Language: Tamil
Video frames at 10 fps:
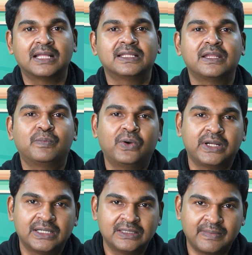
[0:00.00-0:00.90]
அந்த
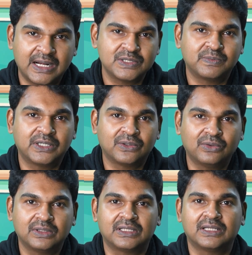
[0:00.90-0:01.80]
ரிப்போர்ட் எடுத்து மேனேஜ்மெண்ட்
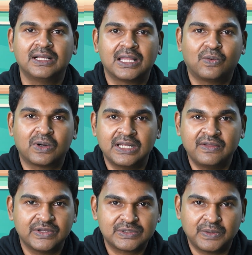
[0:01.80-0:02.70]
கொடுத்துட்டு அதை உடனே
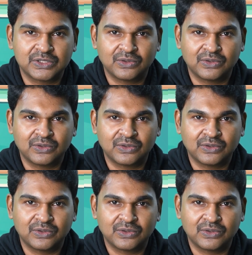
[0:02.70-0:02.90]
ஃபிக்ஸ் பண்ண